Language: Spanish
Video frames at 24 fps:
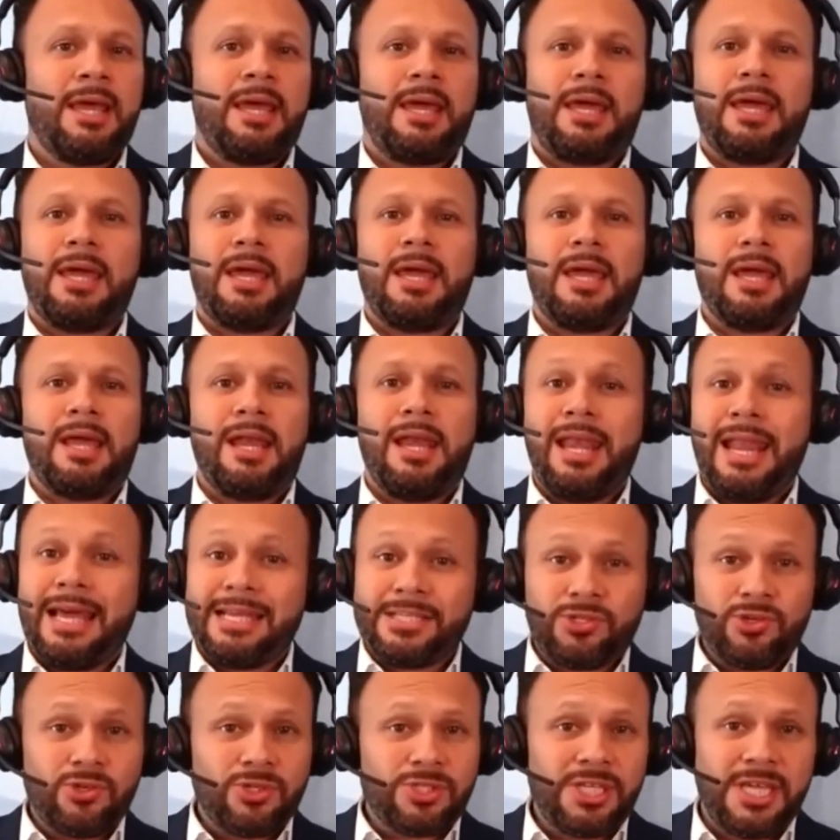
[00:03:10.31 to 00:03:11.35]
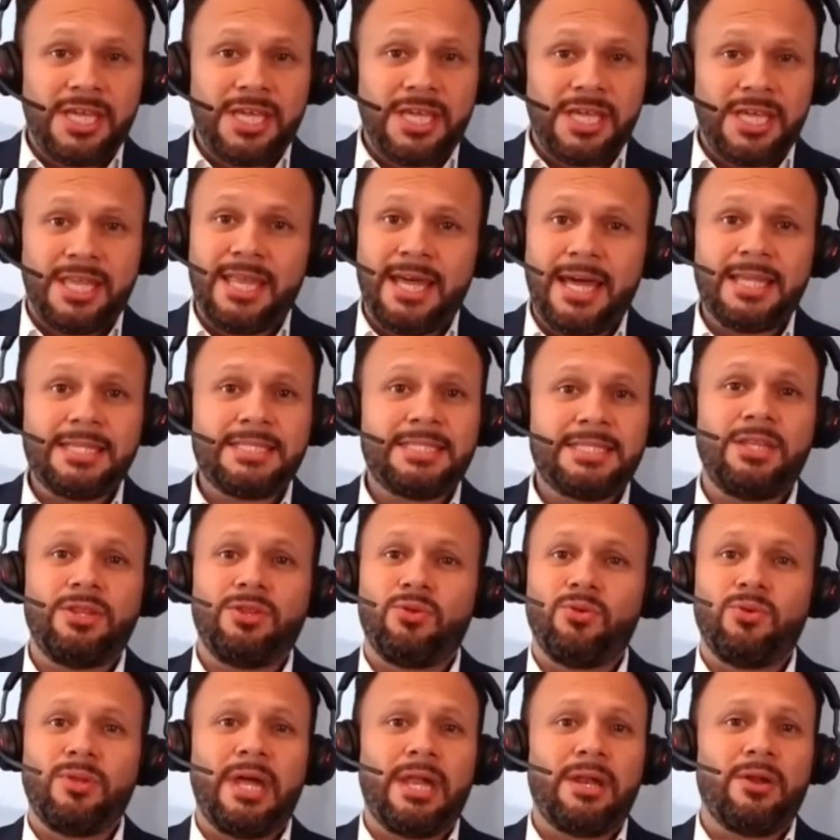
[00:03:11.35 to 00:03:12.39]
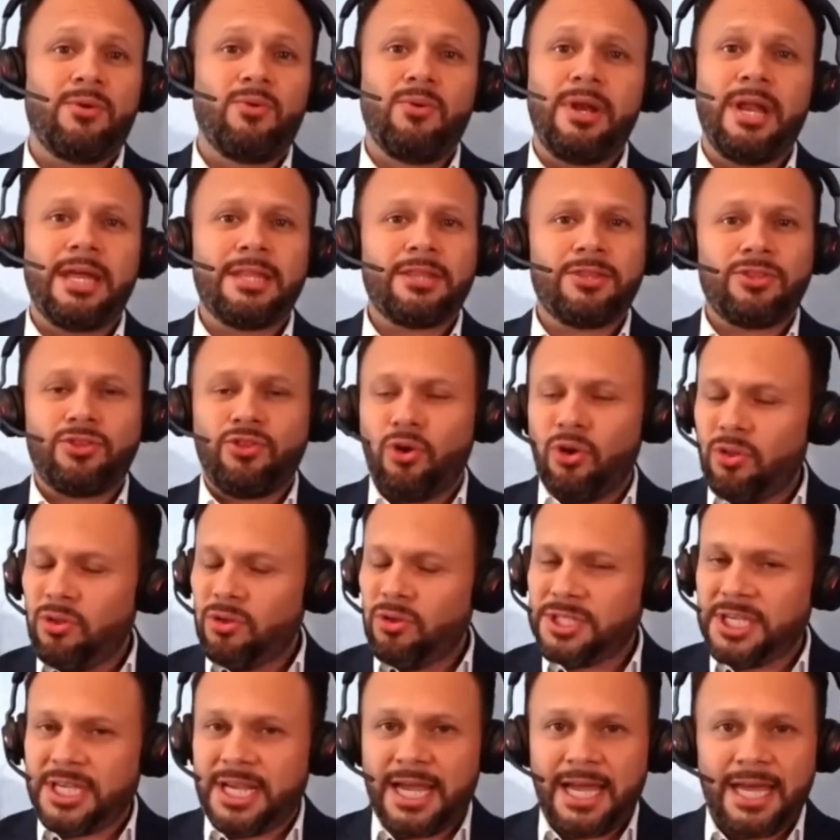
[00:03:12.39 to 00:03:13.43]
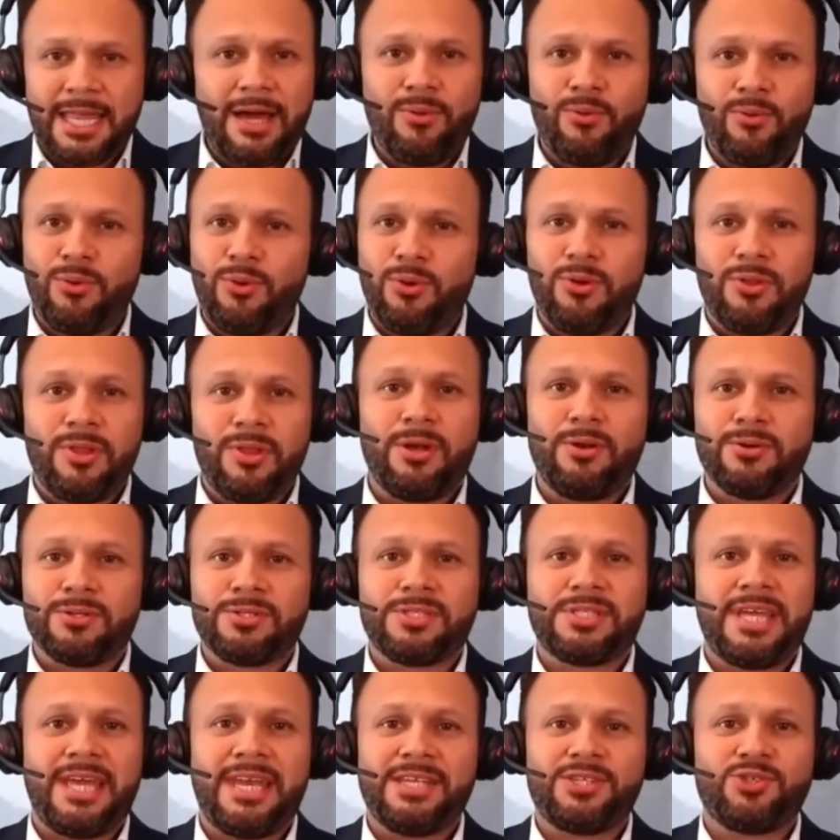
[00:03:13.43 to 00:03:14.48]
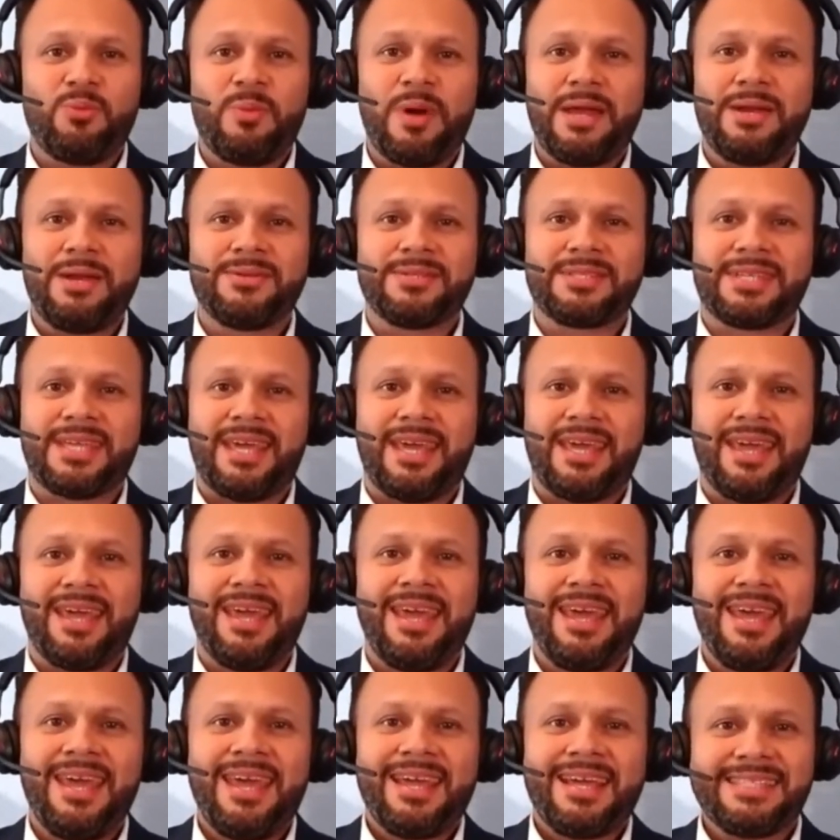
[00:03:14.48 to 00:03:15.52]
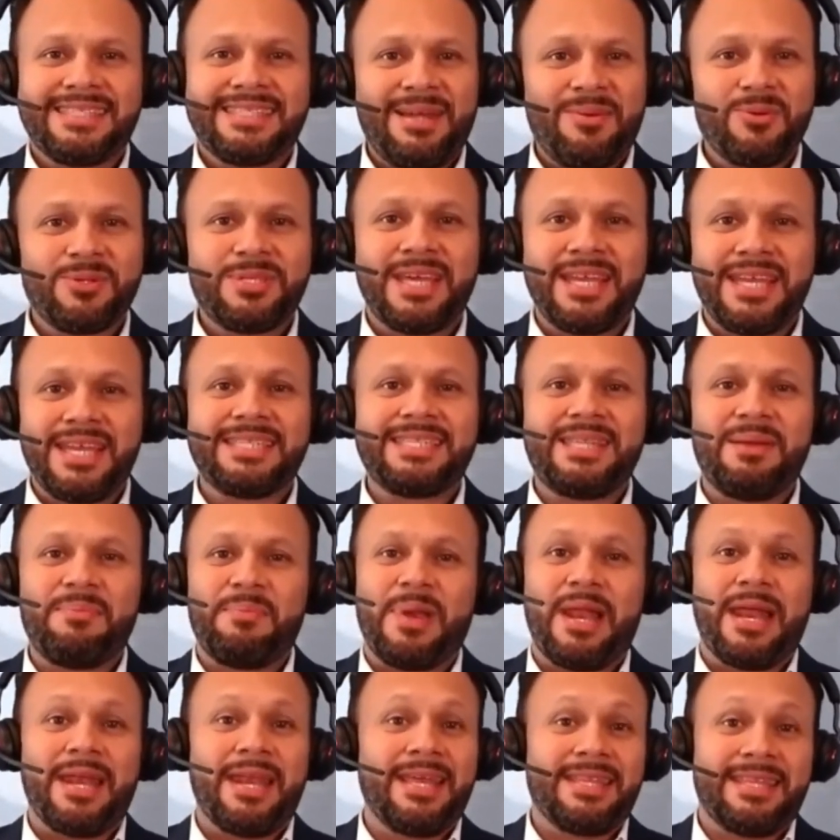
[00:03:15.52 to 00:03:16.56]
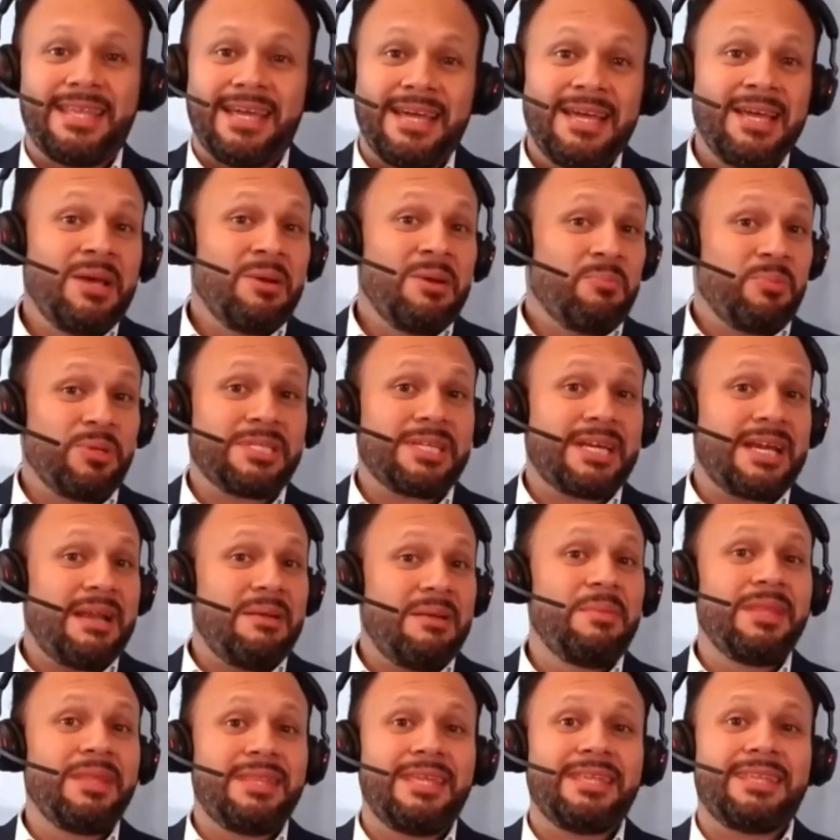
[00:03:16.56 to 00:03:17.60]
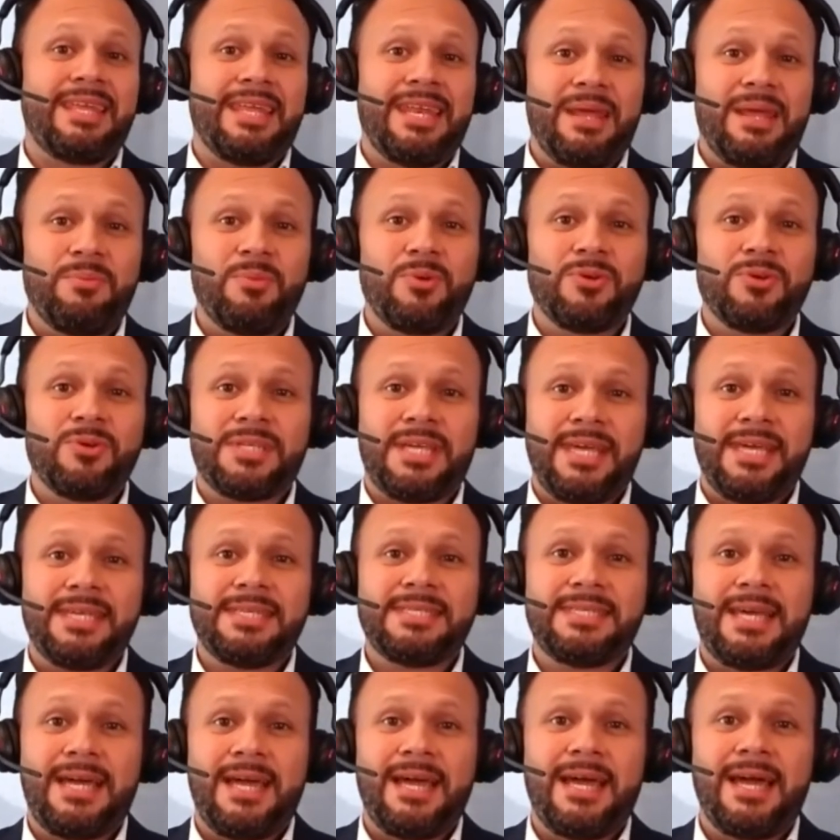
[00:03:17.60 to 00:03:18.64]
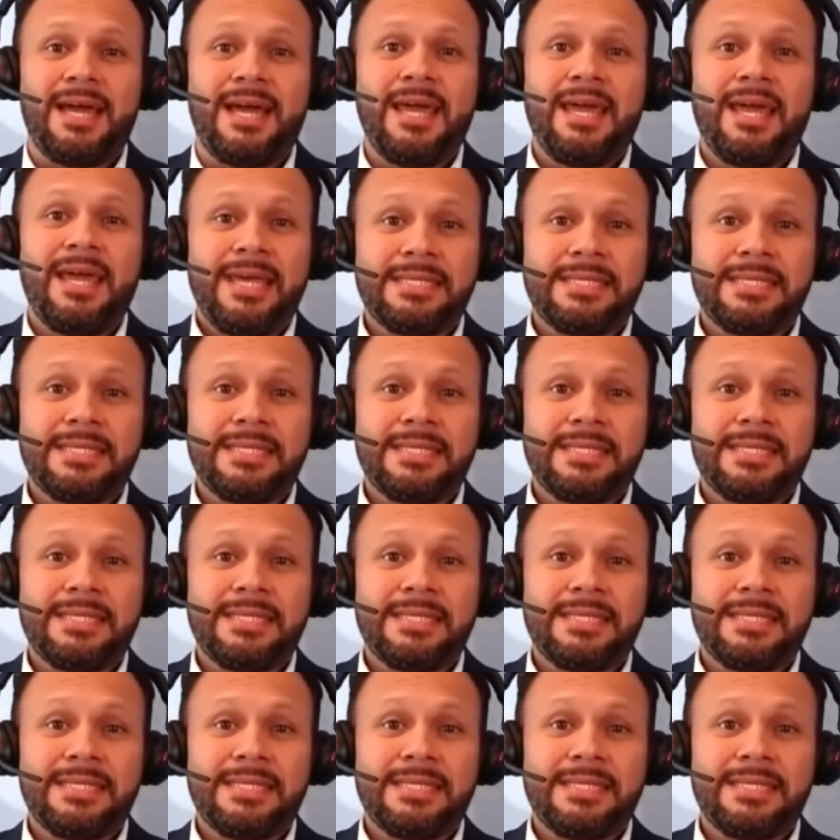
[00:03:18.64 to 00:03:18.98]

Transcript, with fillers: Eh, la sociedad, sin duda alguna, todos y cada uno de los seres humanos que, estamos en este planeta, pues realmente tenemos esa,